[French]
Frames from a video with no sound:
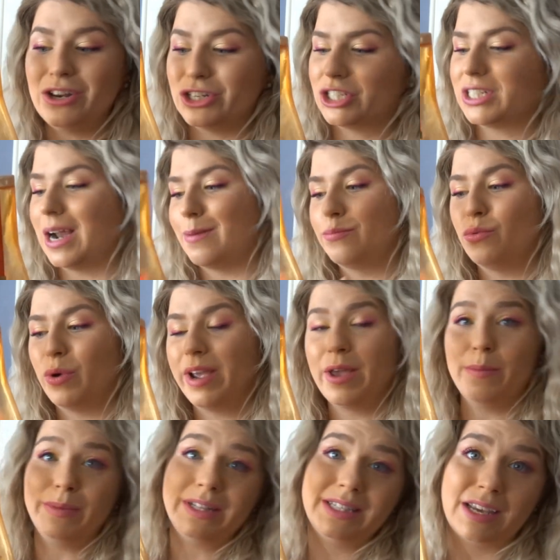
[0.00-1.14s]
le shampoing euh,
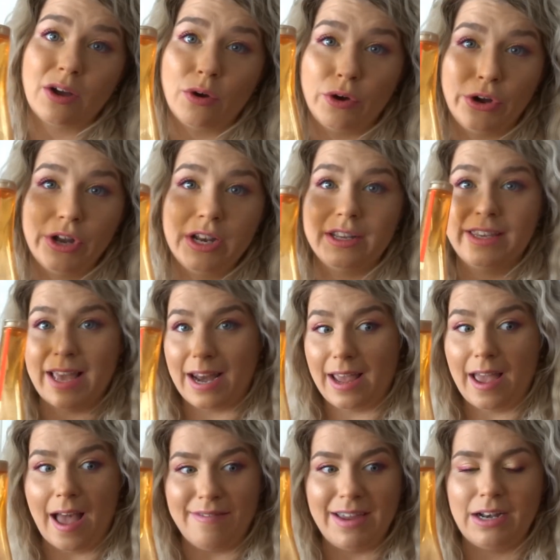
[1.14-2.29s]
Mythic Oil qui
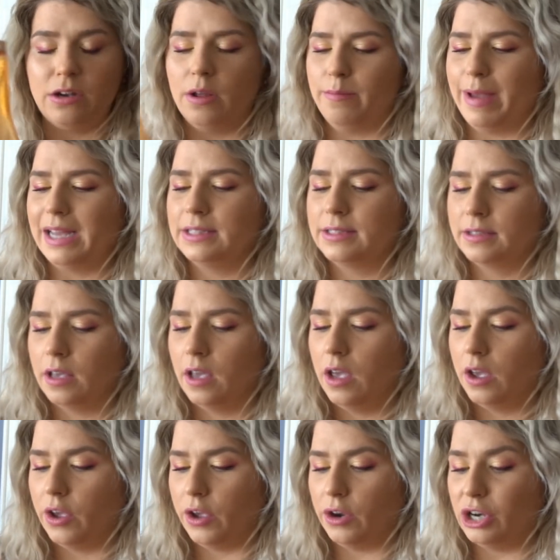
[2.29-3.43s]
allait avec le masque.
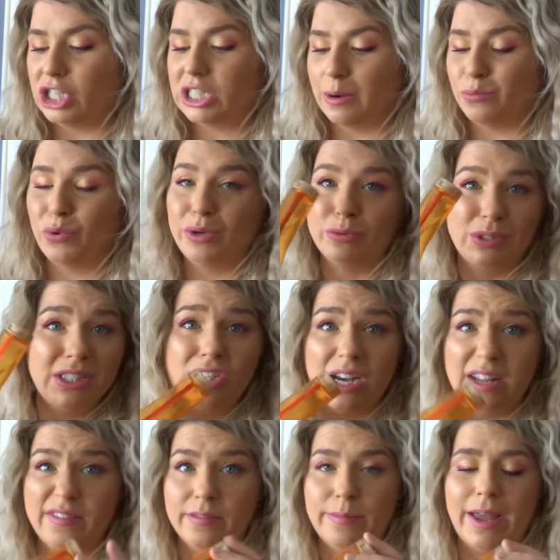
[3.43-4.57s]
Euh, le shampoing aussi, je
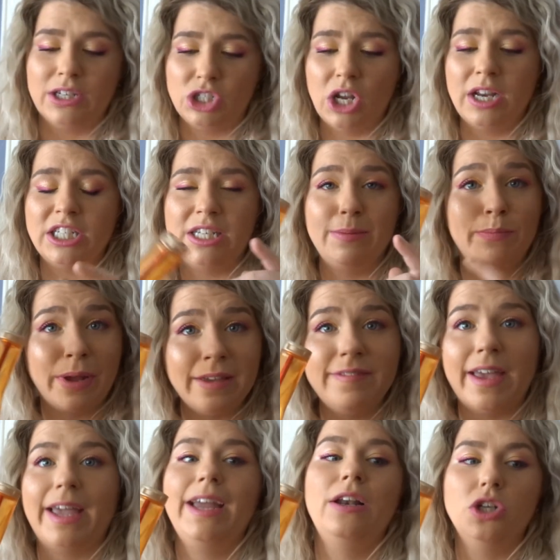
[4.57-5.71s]
l'ai, ben, j'ai
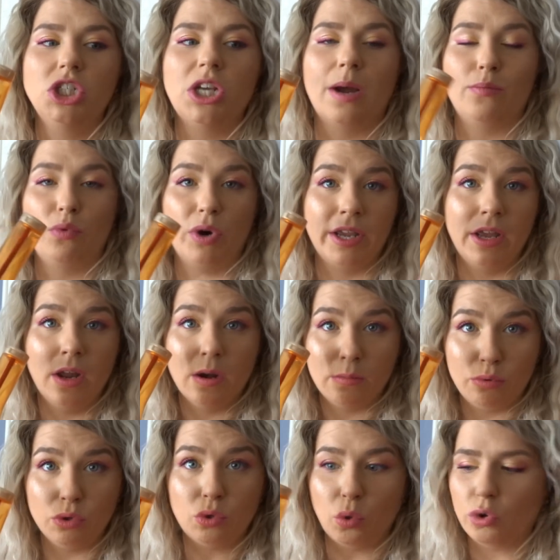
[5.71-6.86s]
préféré le shampoing
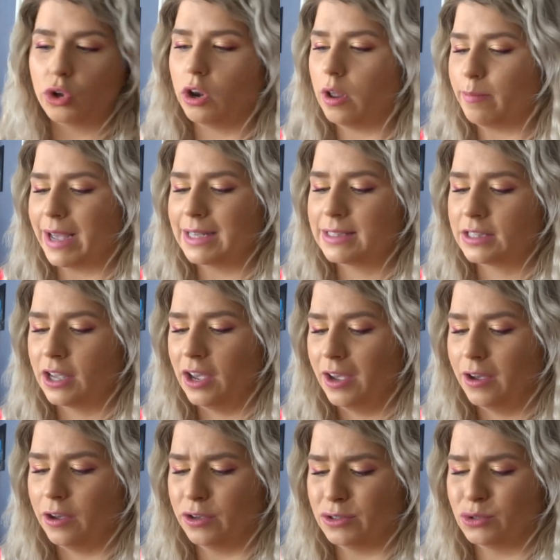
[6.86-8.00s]
plutôt que le masque,
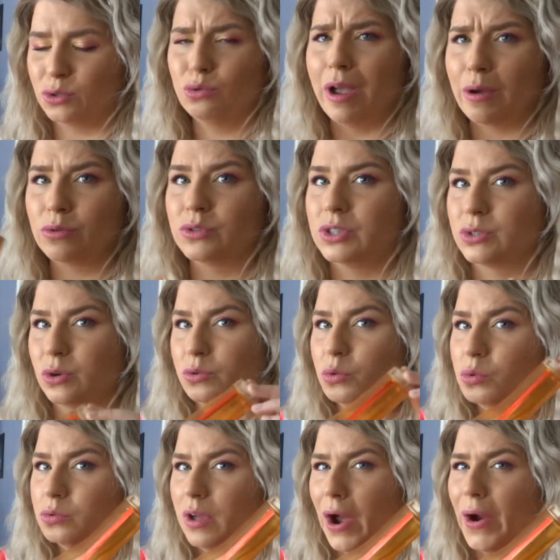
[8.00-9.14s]
euh, surtout à cause de son
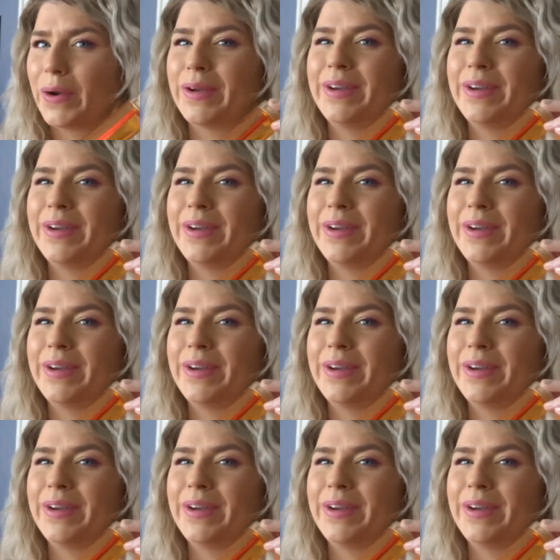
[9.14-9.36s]
odeur.